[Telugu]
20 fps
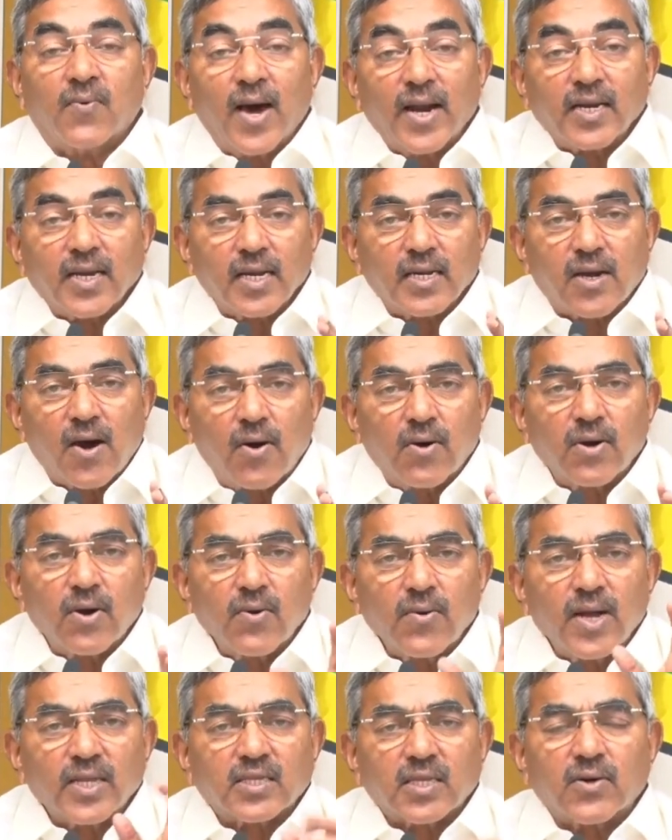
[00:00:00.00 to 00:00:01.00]
వారికి
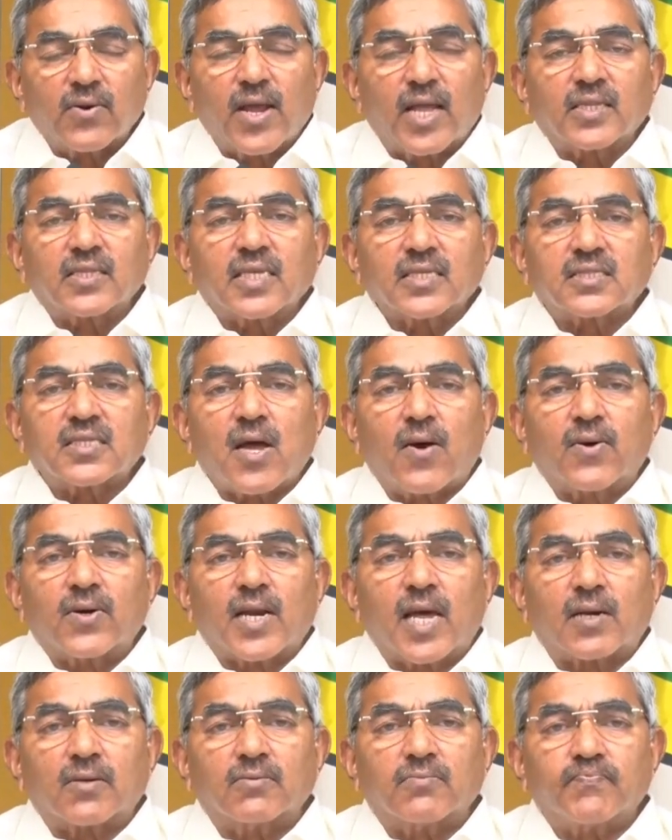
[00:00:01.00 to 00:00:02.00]
గౌరవ వేతనం ఎంత ఇస్తా
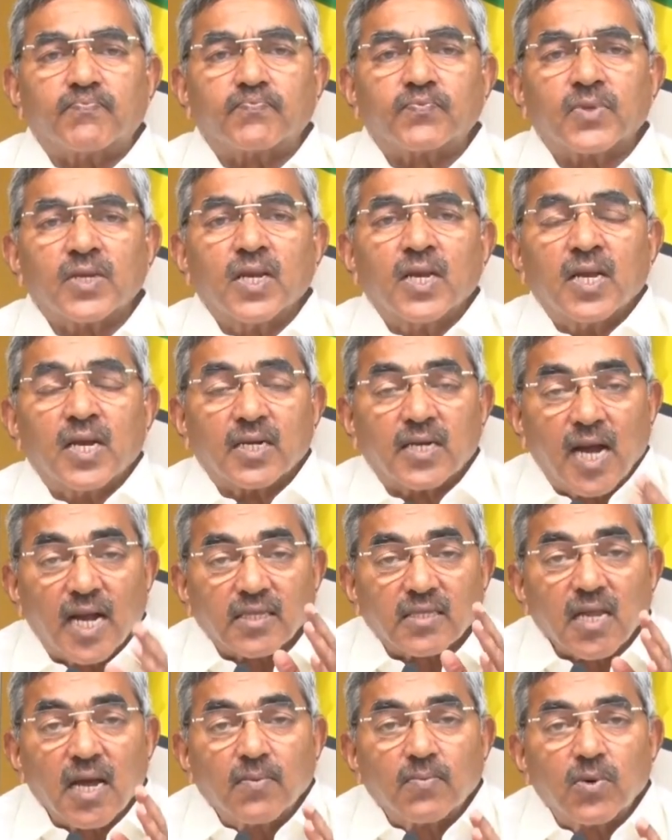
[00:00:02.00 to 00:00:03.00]
ఉన్నారు
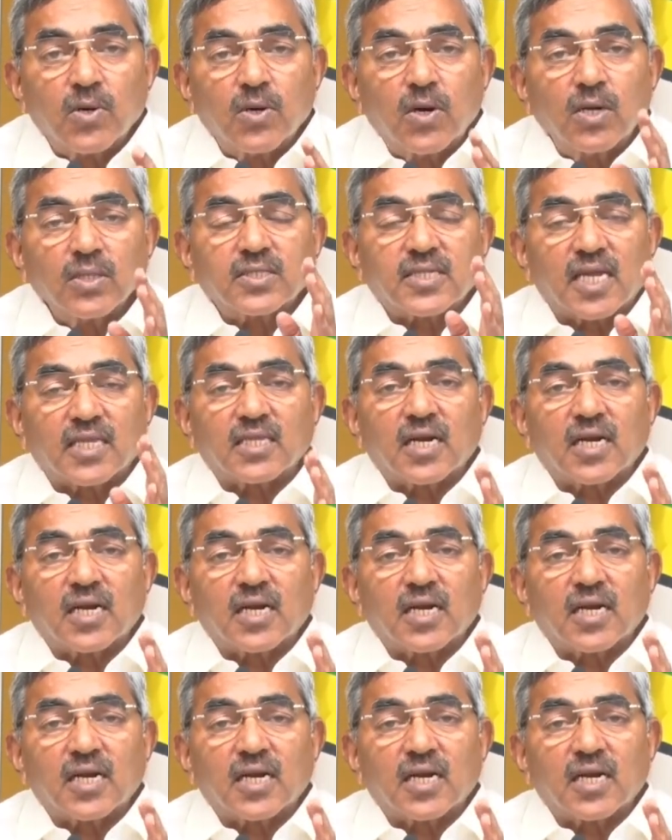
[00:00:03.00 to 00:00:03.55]
గతంలో